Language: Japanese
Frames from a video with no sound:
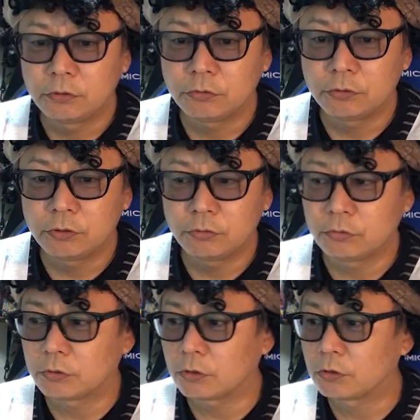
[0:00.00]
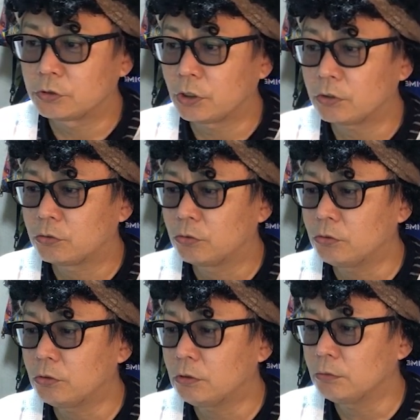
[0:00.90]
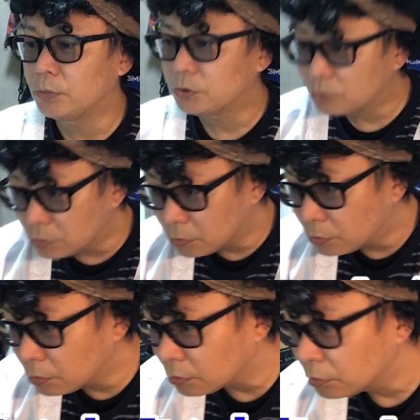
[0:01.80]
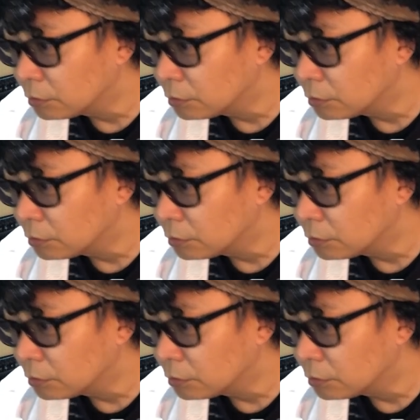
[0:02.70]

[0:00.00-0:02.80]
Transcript: 22分だってチャットめっちゃなんか